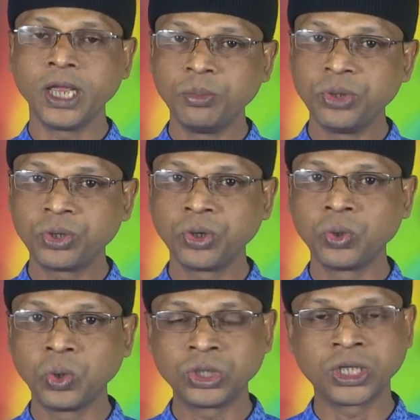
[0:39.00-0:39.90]
এই
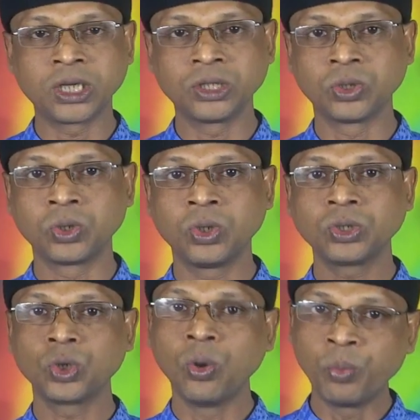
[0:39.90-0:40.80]
বিষয়গুলো জানার জন্য
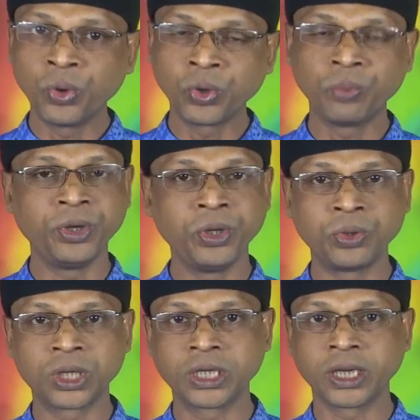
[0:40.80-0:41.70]
সম্পূর্ণ
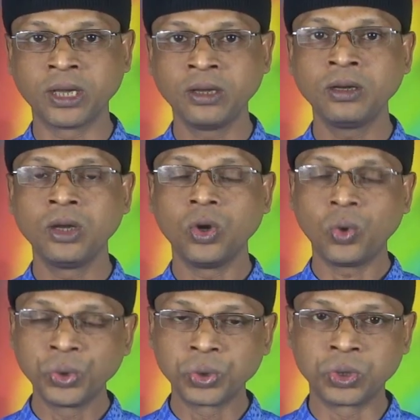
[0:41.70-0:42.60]
ভিডিওটা দেখার
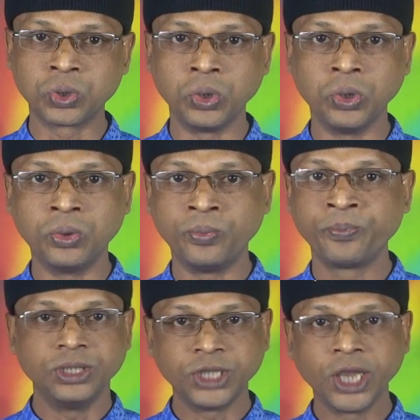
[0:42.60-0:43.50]
অনুরোধ রইল
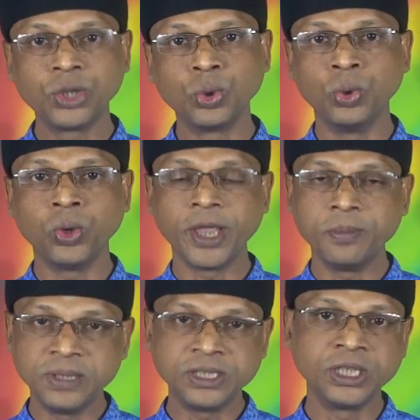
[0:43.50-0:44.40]
যেহেতু এই
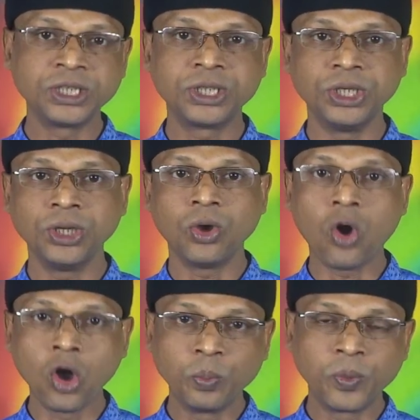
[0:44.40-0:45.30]
বিজনেসটি
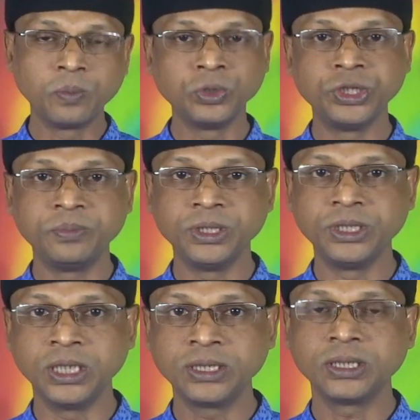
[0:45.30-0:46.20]
অল্প পুঁজির
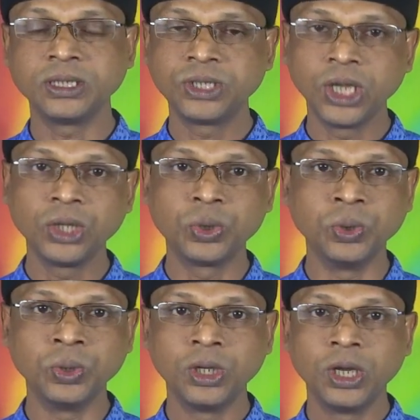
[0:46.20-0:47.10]
বিজনেস সেহেতু
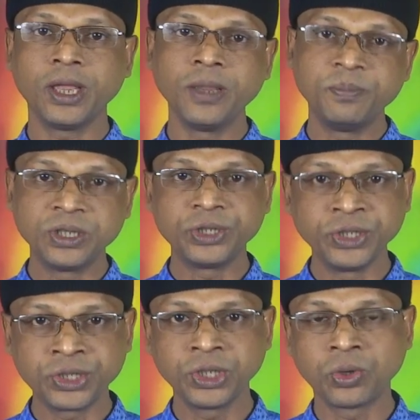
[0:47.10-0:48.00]
এই
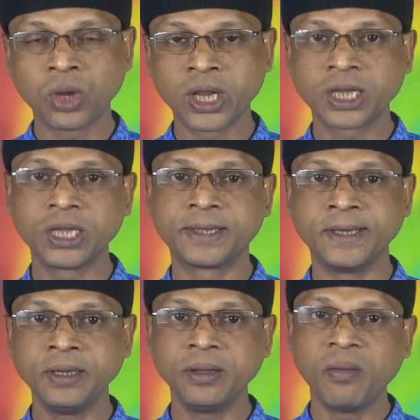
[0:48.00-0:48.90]
বিজনেসটি করার
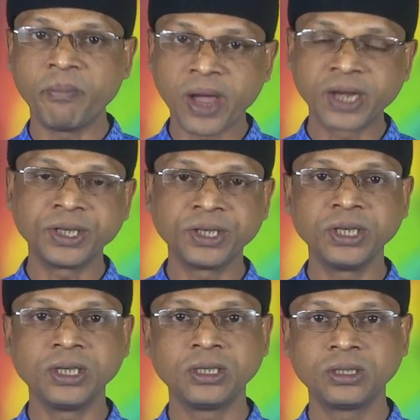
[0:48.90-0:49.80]
ক্ষেত্রে
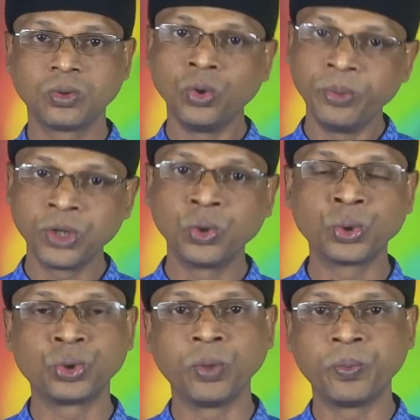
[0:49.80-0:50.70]
মার্কেটিং খুবই
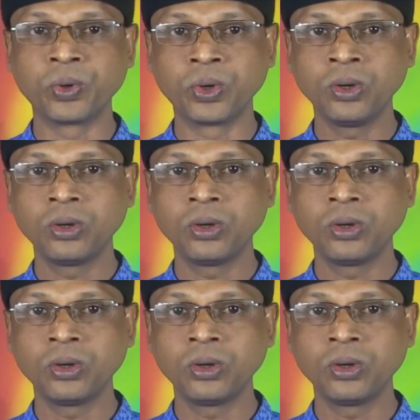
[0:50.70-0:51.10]
গুরুত্বপূর্ণ